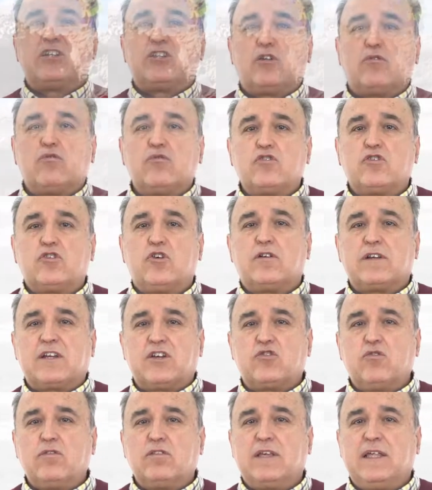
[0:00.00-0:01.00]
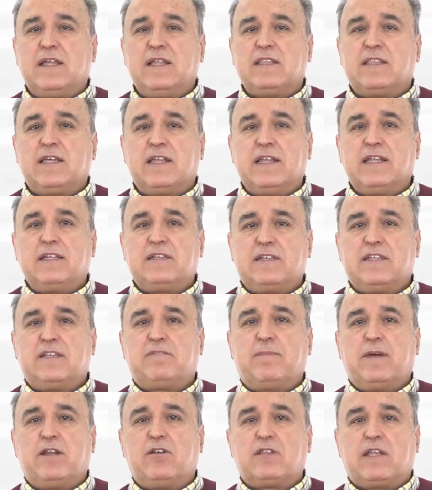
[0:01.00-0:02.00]
este curso os resulte de interés y
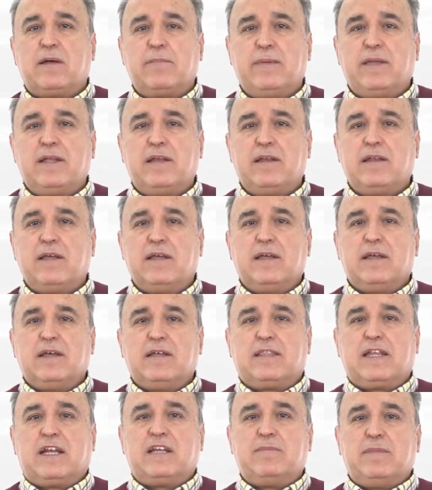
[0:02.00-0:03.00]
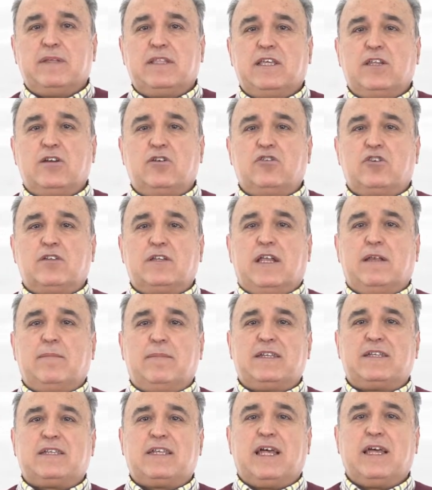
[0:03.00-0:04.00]
espero también transmitiros el
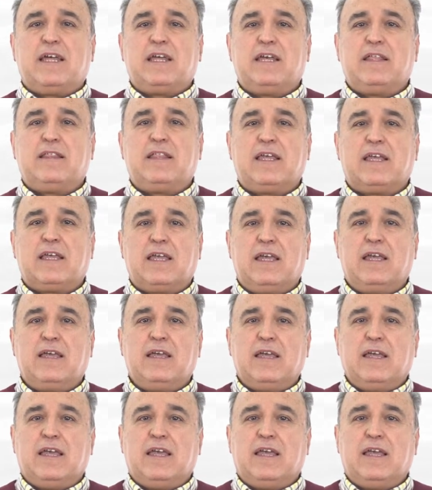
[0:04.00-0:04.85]
mensaje de que